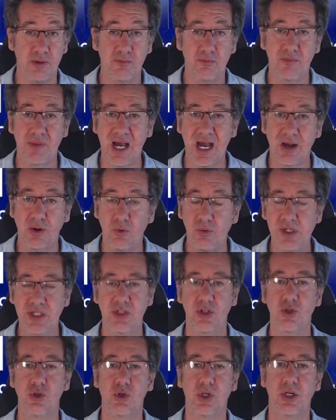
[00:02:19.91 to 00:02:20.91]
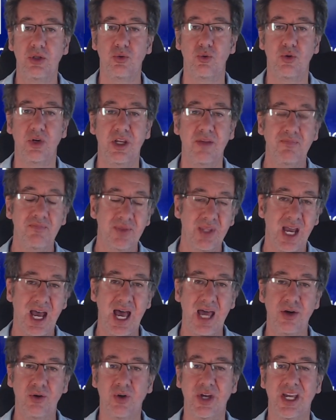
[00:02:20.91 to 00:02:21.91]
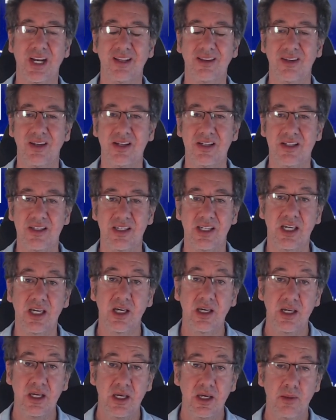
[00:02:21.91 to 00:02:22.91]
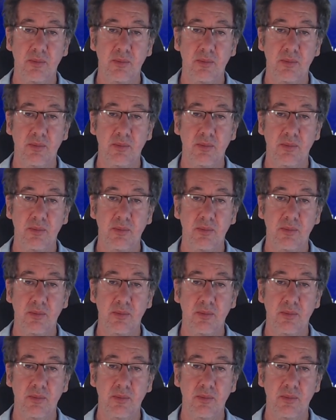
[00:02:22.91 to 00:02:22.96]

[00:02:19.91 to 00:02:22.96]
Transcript: ma questi giocatori hanno caratteristiche